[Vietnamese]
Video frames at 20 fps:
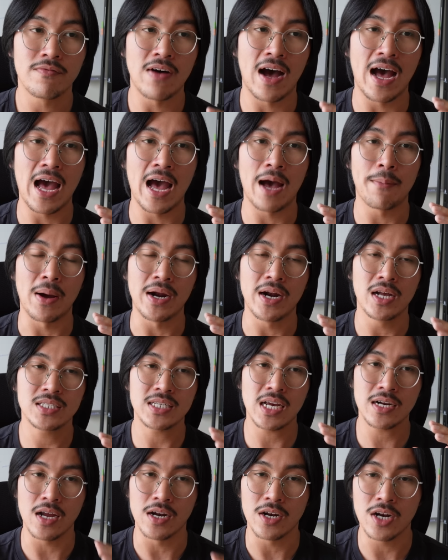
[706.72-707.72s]
và bạn nên
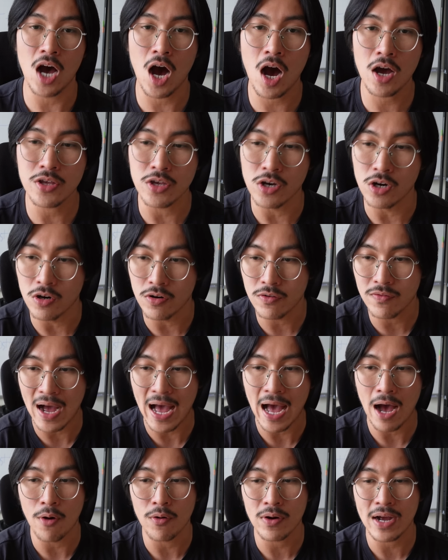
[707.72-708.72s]
xác định nó dựa
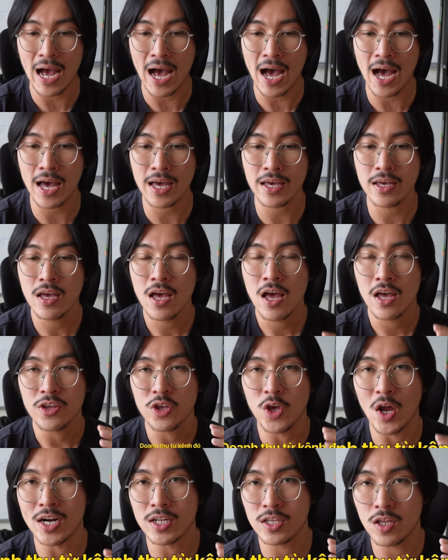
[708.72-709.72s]
vào cái
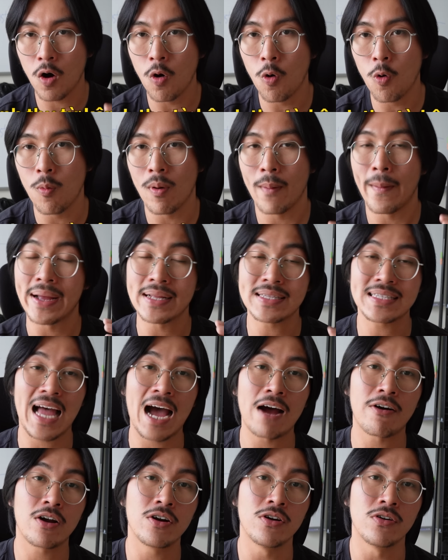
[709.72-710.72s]
doanh thu mà bạn
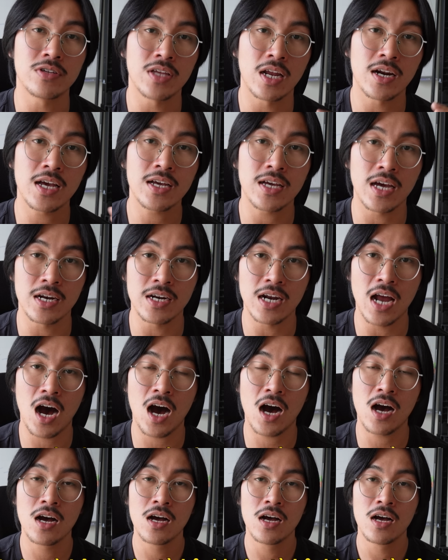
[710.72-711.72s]
tạo ra được trên cái kênh
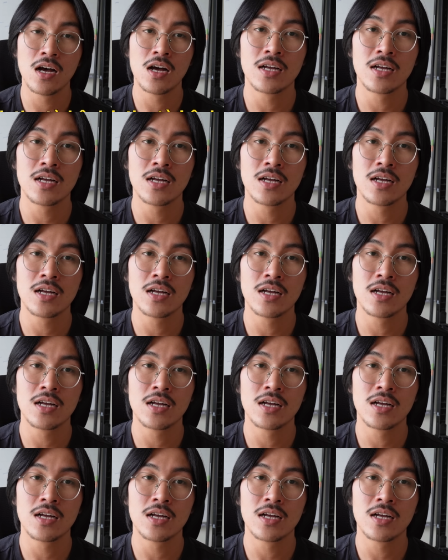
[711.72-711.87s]
đó,